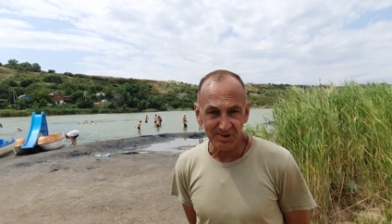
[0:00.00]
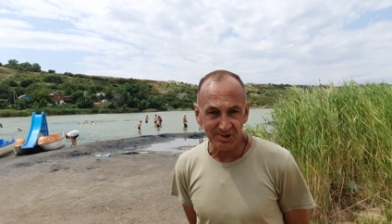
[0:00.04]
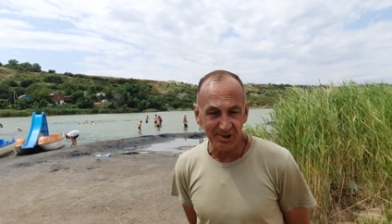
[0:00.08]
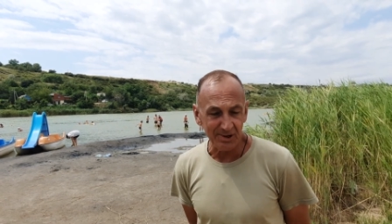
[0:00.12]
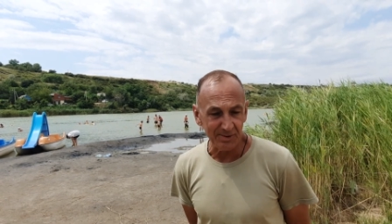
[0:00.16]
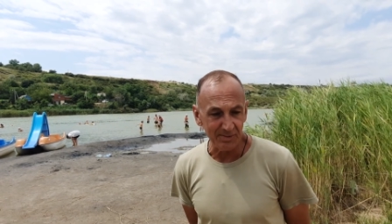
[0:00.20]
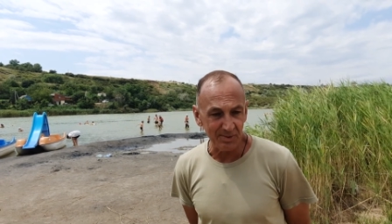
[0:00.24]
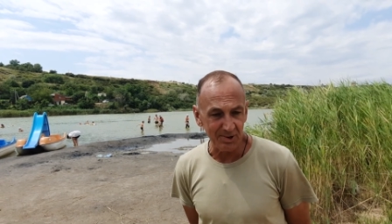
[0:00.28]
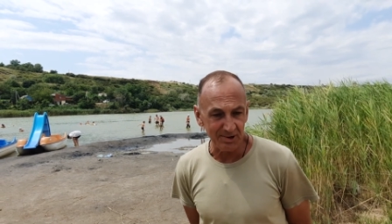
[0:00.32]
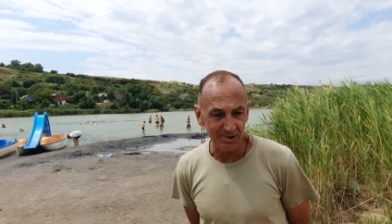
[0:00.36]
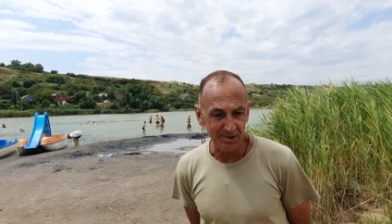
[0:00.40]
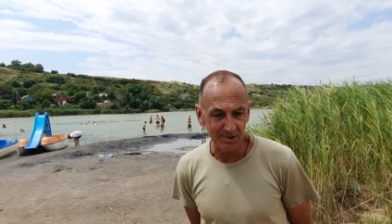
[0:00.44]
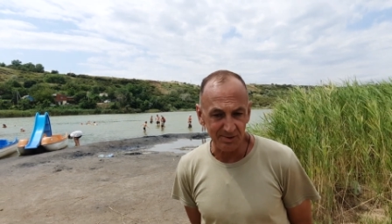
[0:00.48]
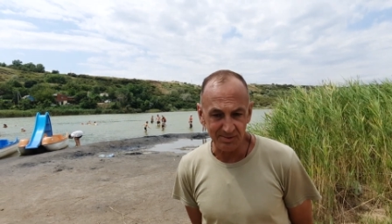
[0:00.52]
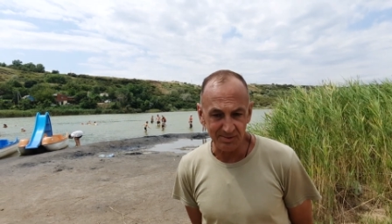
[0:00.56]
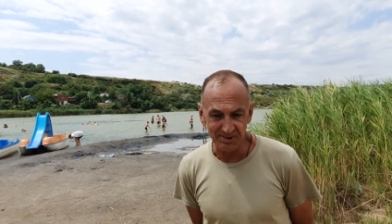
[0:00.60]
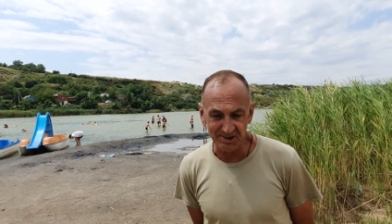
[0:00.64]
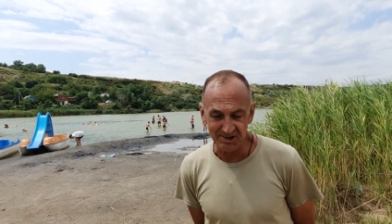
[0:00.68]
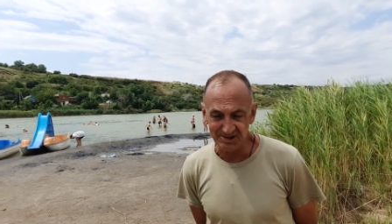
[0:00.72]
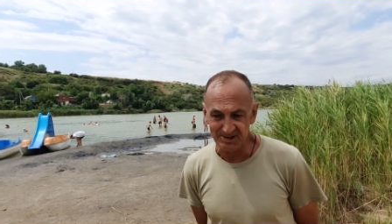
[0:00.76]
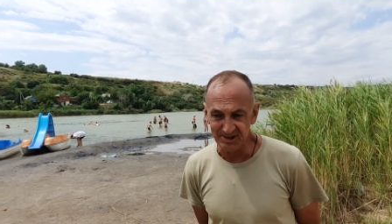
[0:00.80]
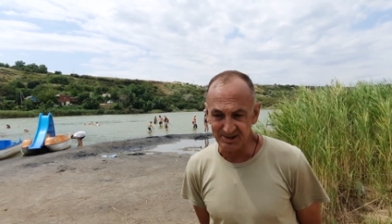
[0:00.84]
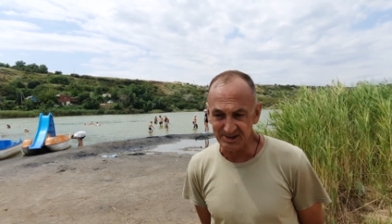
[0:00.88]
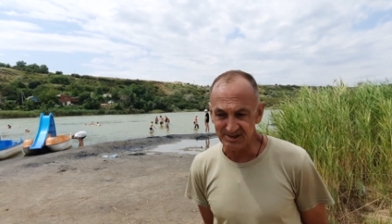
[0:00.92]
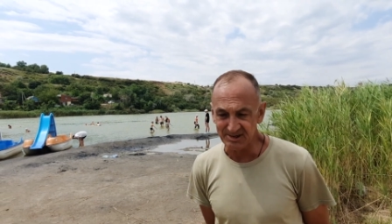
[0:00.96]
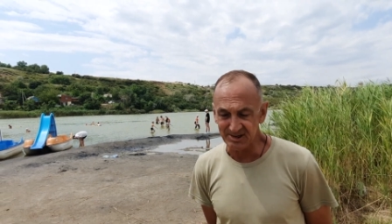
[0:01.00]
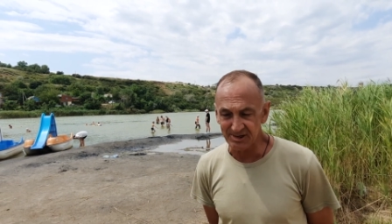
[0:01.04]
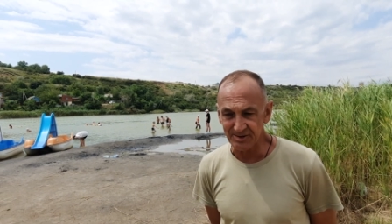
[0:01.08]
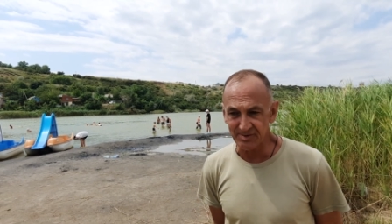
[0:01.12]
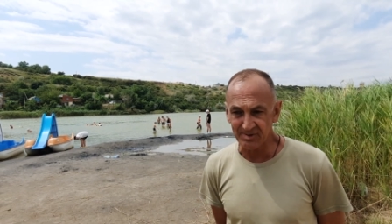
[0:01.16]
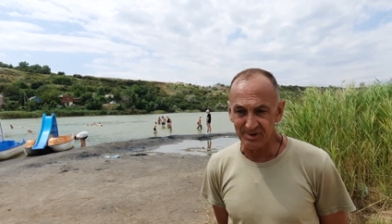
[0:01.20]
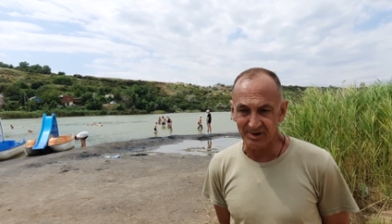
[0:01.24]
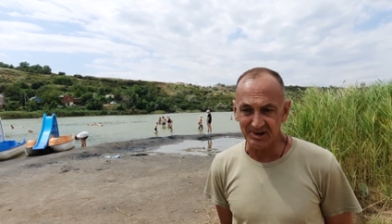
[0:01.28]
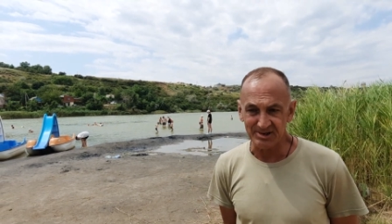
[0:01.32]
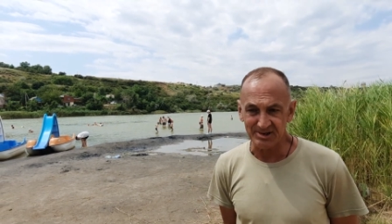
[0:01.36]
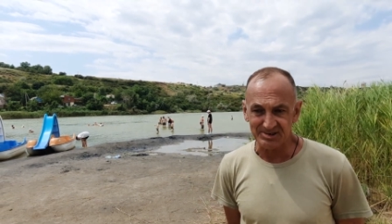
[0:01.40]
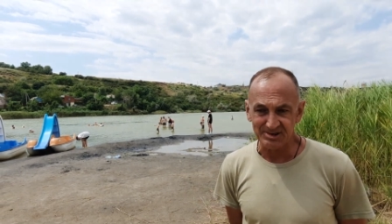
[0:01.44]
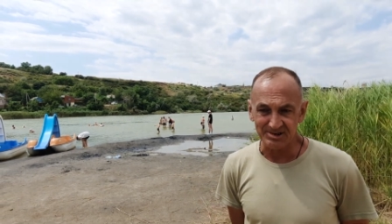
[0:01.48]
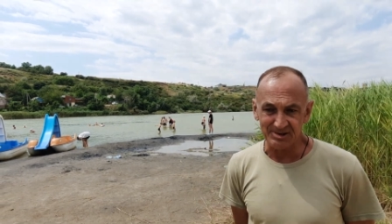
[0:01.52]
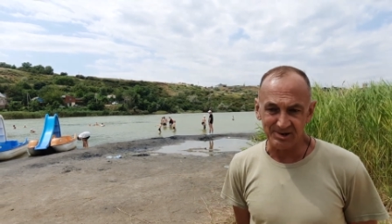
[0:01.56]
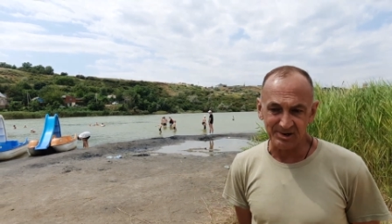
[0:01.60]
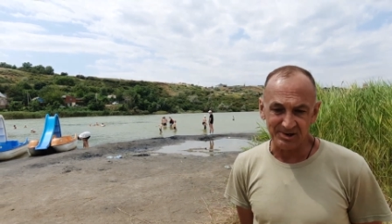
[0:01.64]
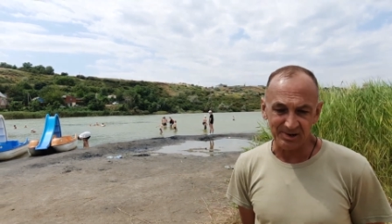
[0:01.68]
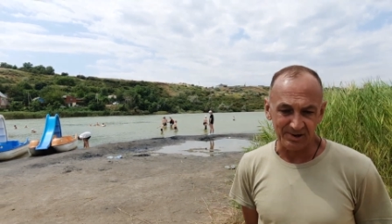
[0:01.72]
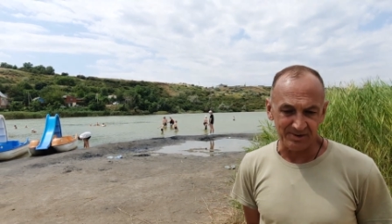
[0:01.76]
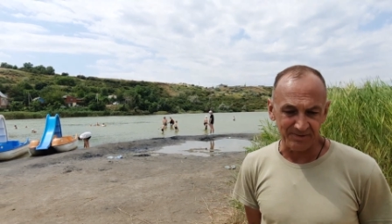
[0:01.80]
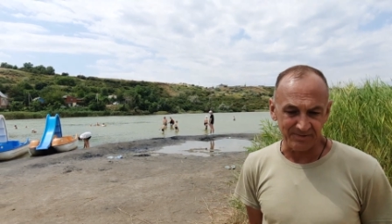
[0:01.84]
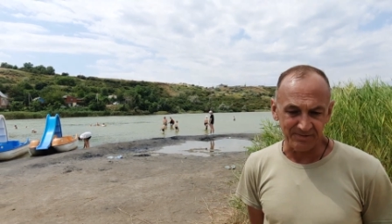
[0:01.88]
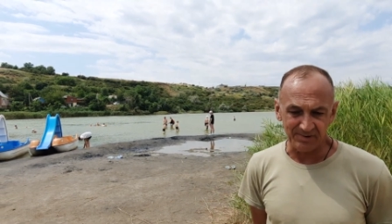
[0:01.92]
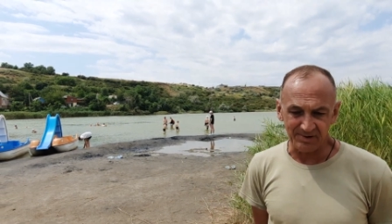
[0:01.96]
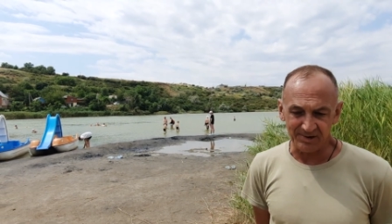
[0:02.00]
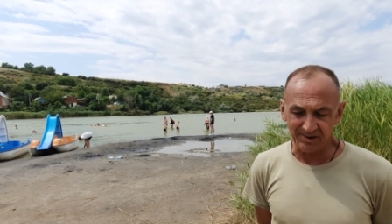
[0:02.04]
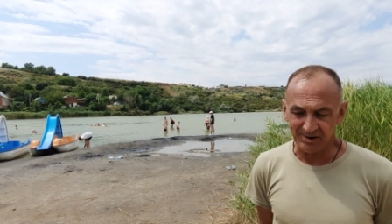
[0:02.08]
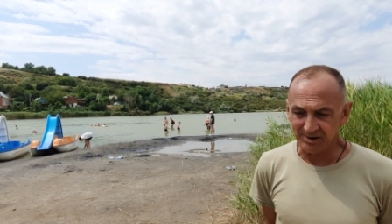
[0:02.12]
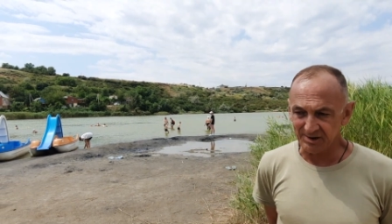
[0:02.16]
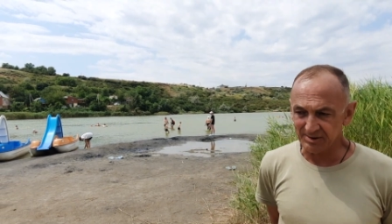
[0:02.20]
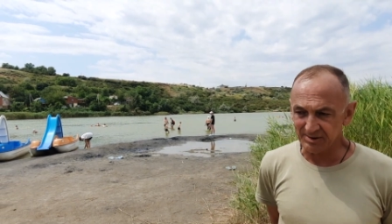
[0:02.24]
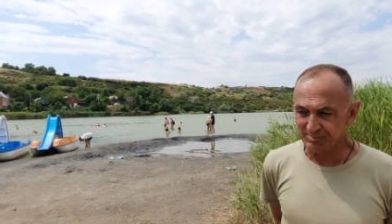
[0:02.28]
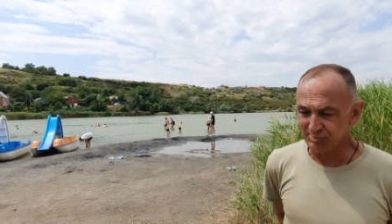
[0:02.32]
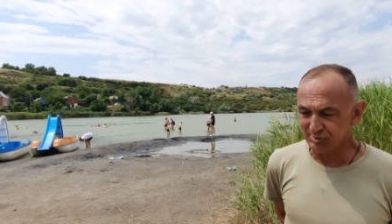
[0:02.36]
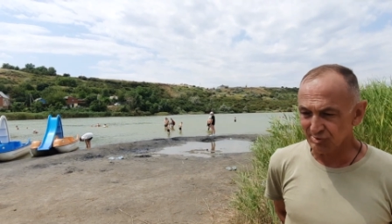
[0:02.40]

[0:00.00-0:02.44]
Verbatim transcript: Там она mm у нас разливается на конвейере